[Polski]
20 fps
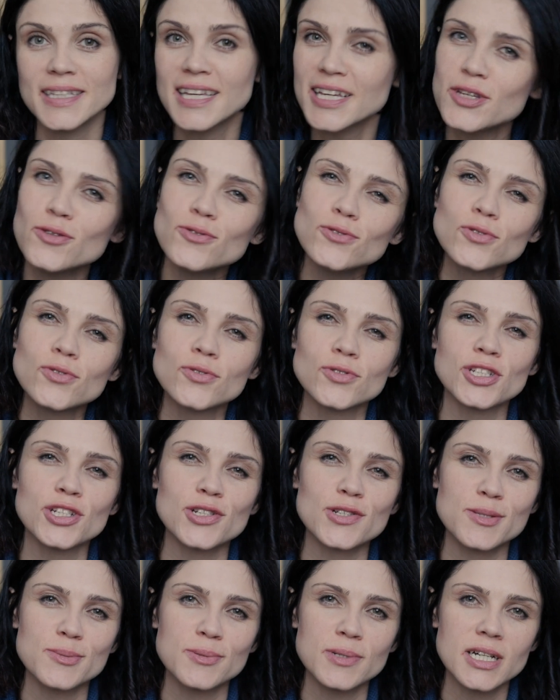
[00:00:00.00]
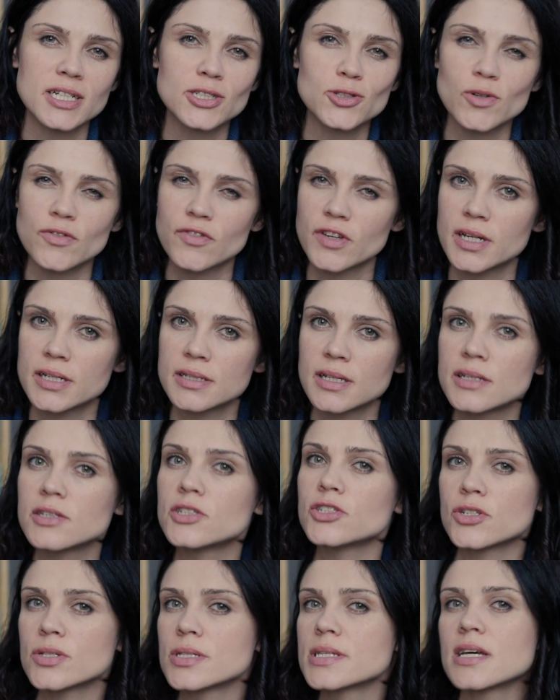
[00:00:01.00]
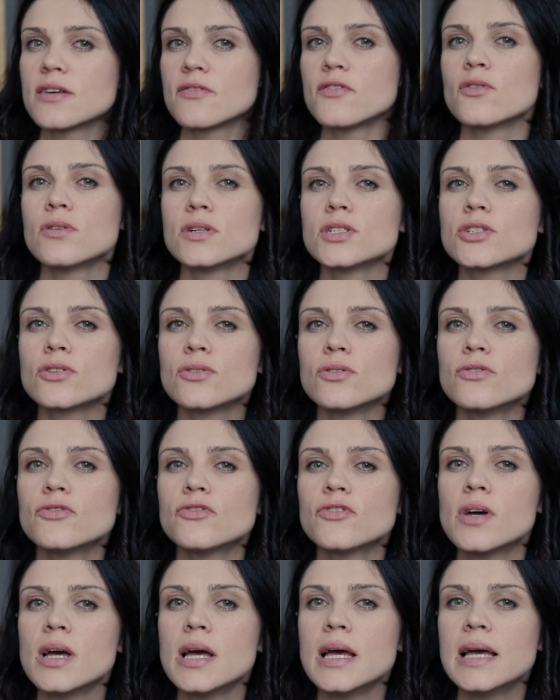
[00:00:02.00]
Jakie uczucie rozwija człowieka na tysiąc kawałeczków?